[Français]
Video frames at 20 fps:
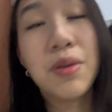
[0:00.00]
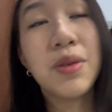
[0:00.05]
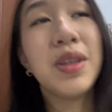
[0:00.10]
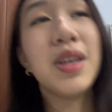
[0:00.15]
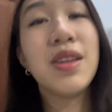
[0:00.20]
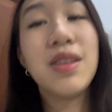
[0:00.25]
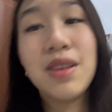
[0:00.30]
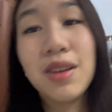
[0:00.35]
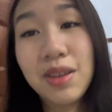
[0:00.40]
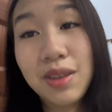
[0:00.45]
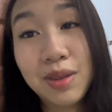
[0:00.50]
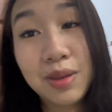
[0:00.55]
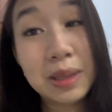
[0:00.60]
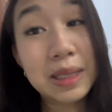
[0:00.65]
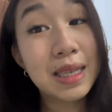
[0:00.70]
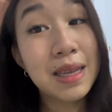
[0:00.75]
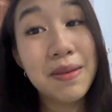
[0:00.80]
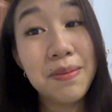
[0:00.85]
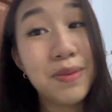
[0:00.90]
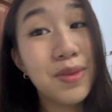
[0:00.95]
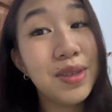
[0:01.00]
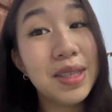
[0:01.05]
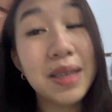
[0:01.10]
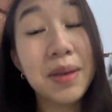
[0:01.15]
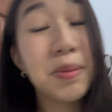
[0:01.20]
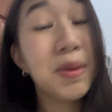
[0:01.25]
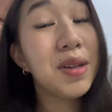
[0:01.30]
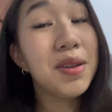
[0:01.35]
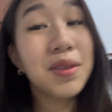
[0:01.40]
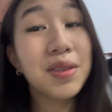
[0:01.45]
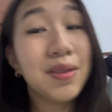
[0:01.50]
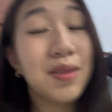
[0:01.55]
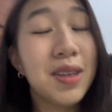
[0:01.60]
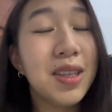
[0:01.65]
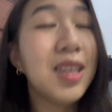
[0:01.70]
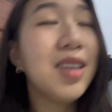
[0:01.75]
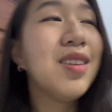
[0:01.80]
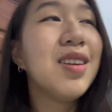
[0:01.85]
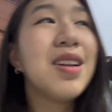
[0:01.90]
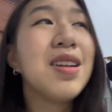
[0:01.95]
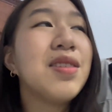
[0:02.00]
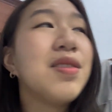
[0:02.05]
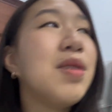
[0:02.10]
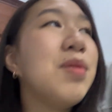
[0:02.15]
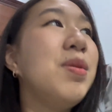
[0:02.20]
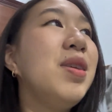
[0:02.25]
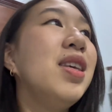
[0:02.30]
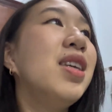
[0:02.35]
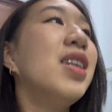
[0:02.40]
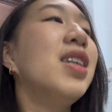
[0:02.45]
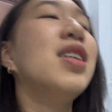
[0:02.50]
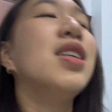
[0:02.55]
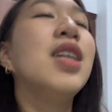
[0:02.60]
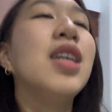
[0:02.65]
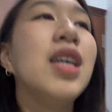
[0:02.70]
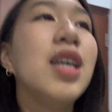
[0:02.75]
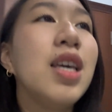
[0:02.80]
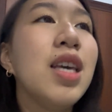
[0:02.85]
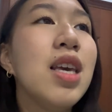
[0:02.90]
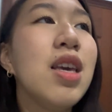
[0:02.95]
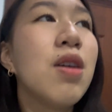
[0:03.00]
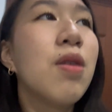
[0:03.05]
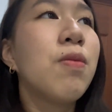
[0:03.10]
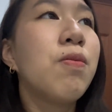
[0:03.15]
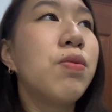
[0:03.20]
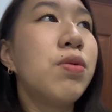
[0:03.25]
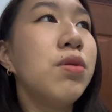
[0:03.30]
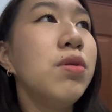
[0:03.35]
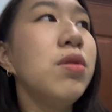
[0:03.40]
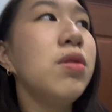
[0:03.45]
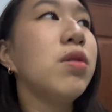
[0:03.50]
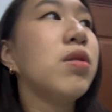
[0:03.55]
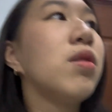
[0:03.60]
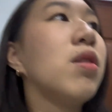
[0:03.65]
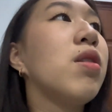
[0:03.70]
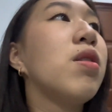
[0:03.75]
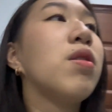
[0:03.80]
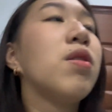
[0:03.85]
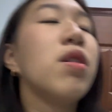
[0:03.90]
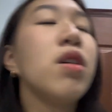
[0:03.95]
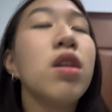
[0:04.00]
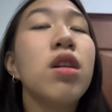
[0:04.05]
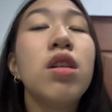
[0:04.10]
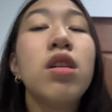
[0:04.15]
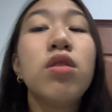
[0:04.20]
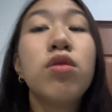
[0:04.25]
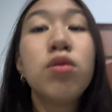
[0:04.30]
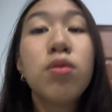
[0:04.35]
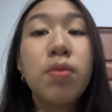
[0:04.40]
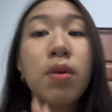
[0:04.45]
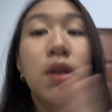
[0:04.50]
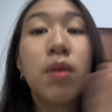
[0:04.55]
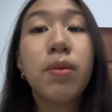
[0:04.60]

on adore tous ces musiques mélancoliques dans la famille. Et en plus, euh, elle est super